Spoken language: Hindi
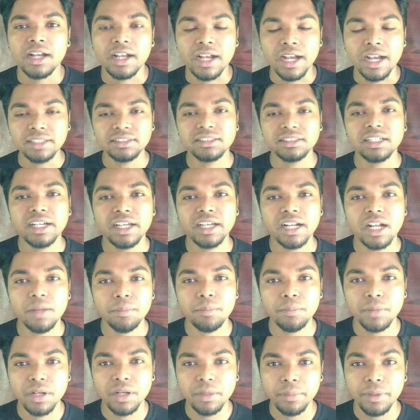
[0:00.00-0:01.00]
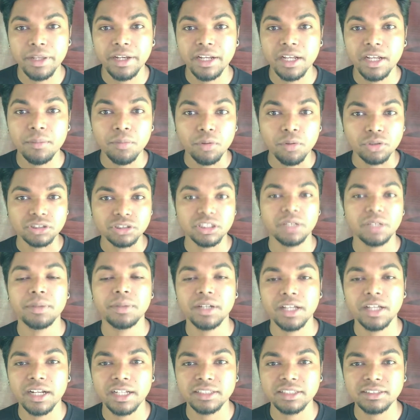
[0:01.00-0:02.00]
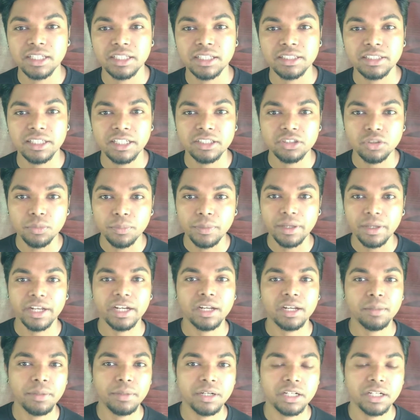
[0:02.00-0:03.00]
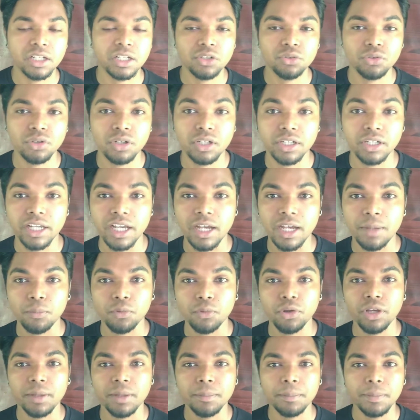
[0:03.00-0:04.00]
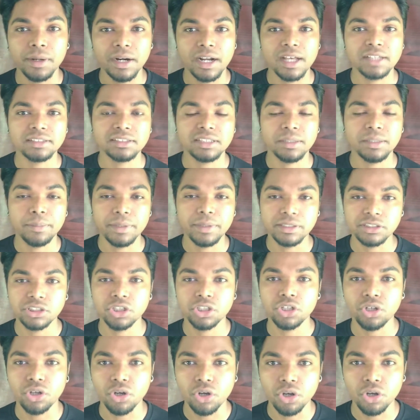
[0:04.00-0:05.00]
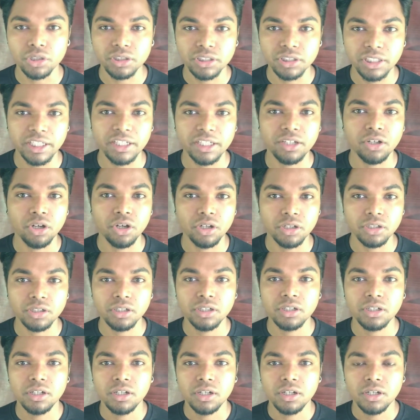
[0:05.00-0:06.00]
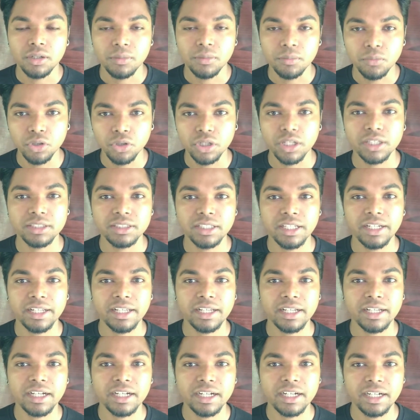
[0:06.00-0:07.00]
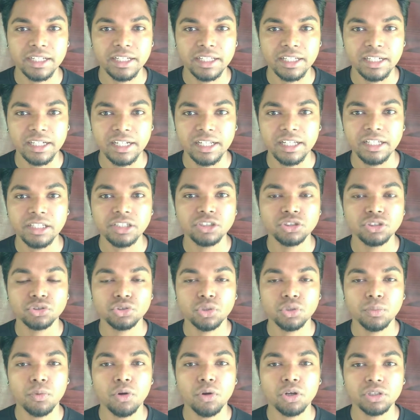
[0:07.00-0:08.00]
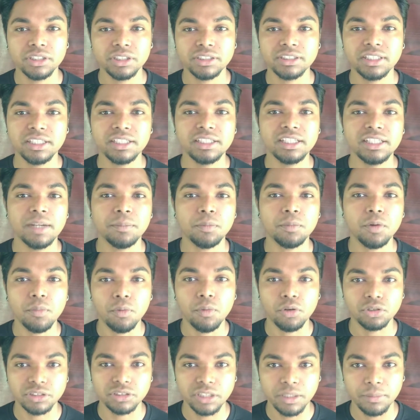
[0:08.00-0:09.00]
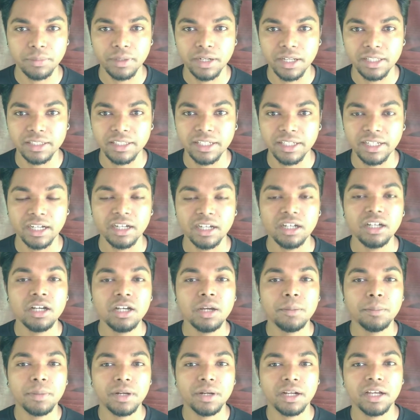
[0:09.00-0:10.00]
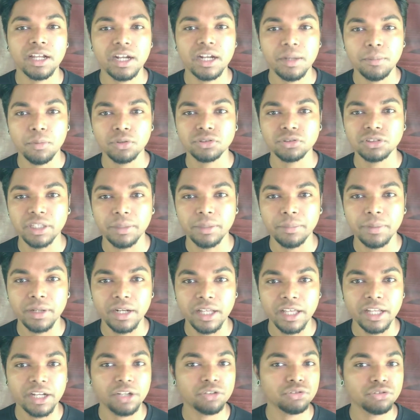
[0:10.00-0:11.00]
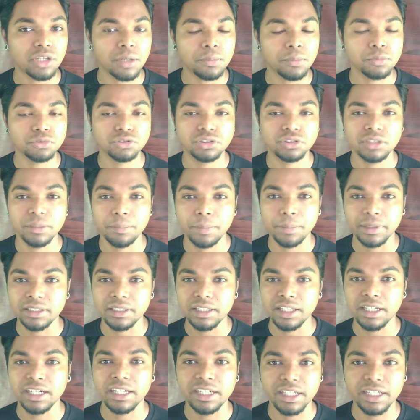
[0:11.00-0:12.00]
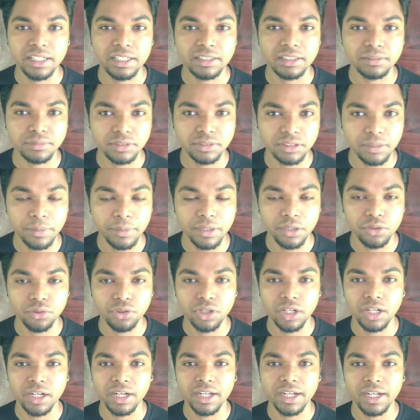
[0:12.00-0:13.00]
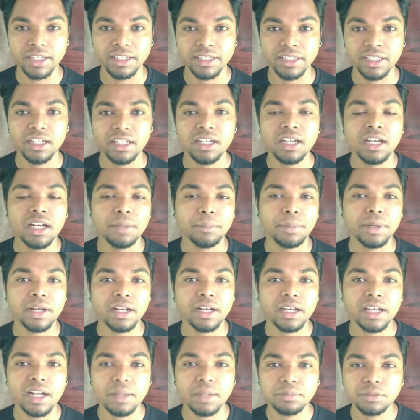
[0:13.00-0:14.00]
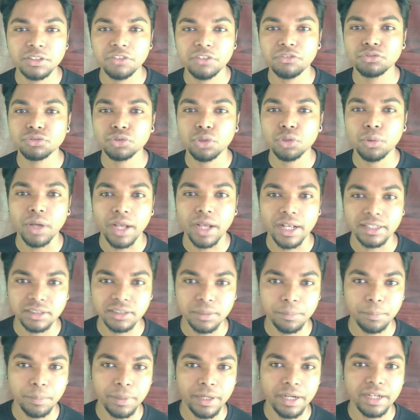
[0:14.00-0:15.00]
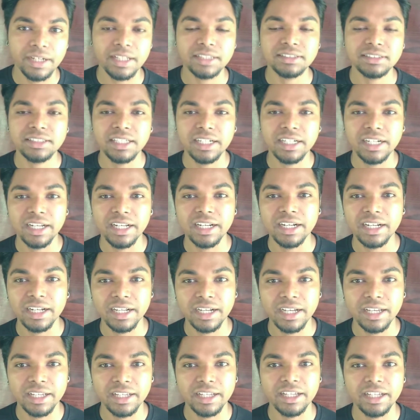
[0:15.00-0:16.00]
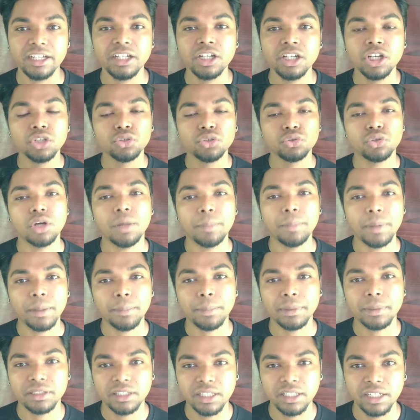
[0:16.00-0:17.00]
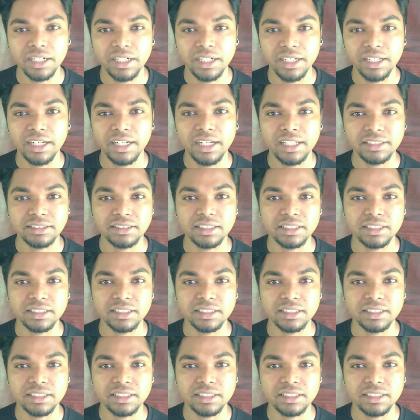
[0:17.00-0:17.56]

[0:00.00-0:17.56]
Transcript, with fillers: गाइज अगर आप मलबेरी का बॉन्जाई बनाना चाहते हैं तो मैं रिकमेंड करूंगा कि आपको एक बड़ा सा मेचर और थिक और मोटा तरीके का कटिंग ले जो बहुत ही जल्दी आपको बॉन्जाई बना देगा पर अगर आप बॉन्जाई बना रहे हो तो आप उससे पतली कटिंग से बिल्कुल ना लगाइए पर अगर आप सिर्फ उसको एज अ पेड़ या सीडलिंग लगाएंगे तो आप एक पतली कटिंग ले